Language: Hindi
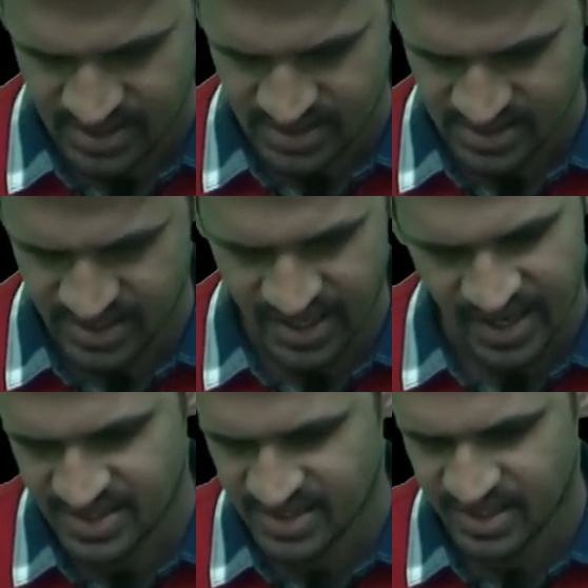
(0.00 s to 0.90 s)
से
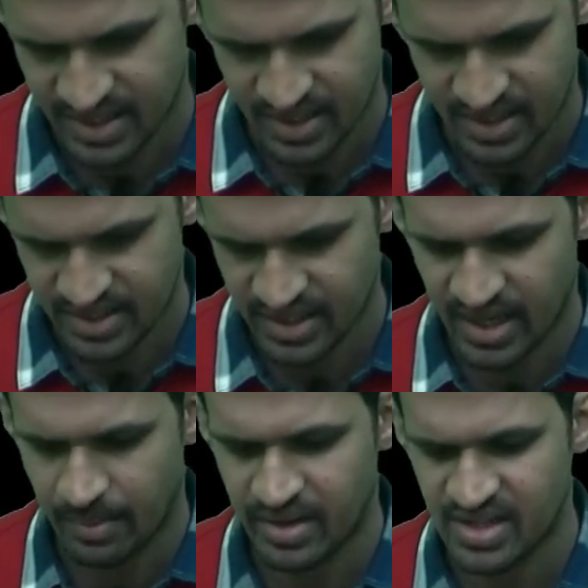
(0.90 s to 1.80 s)
ऐसा किया ठीक है
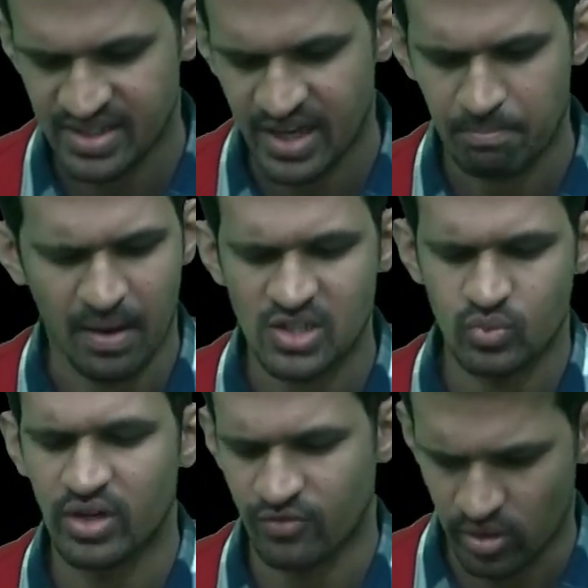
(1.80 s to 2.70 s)
अपन इसका एक पासवर्ड
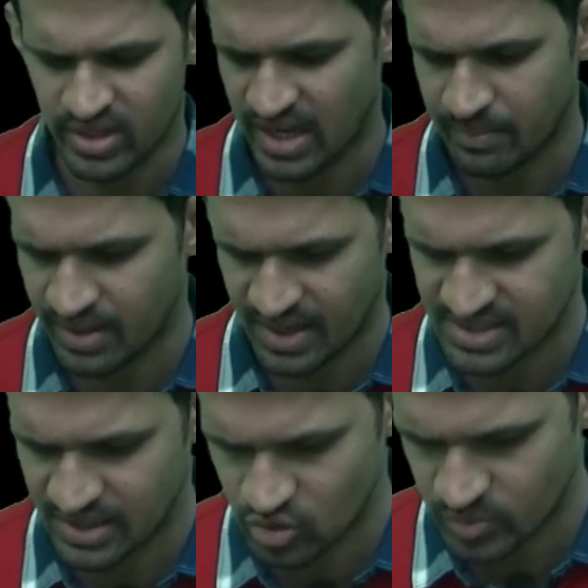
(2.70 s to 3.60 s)
फॉर द टाइमिंग ऐसे ही
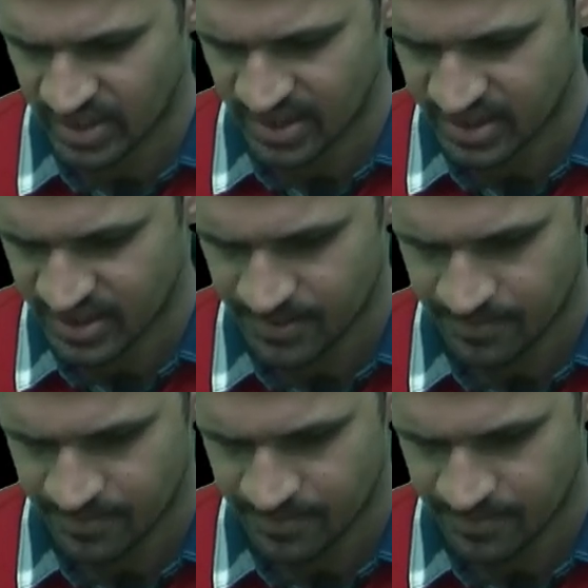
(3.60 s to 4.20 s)
कुछ भी डाल देते